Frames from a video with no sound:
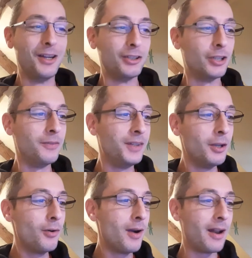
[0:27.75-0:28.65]
J'ai une
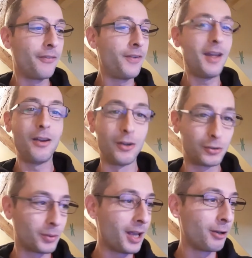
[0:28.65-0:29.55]
vidéo, elle a fait, je
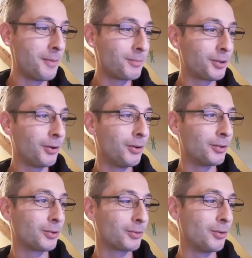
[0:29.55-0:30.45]
regarde en même temps
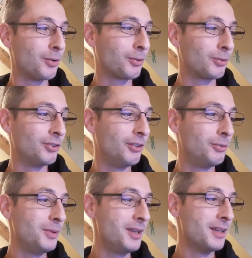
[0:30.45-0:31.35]
tant que, tant que j'y
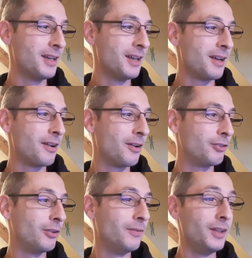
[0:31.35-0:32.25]
suis, euh,
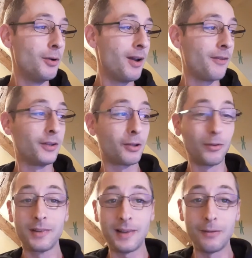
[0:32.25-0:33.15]
j'ai une vidéo, elle a fait
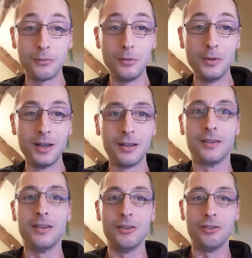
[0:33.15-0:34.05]
37 vues.
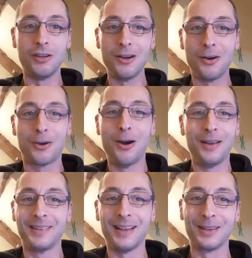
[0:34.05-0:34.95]
C'est géant, quoi.
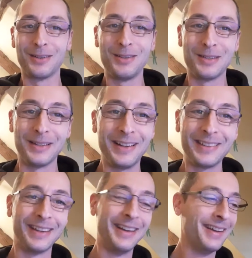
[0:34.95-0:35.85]
C'est un truc de dingue.